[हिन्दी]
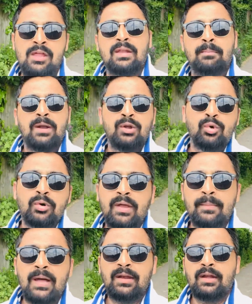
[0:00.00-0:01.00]
नंबर टू हो गई
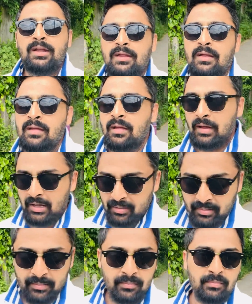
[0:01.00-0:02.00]
मार्केटिंग अब
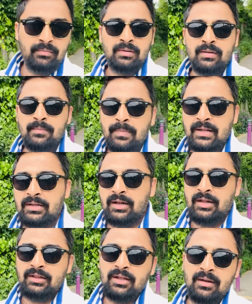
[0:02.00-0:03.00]
हम बात कर
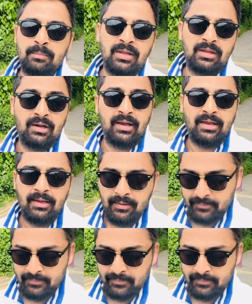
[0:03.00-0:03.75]
लेते हैं नंबर थ्री की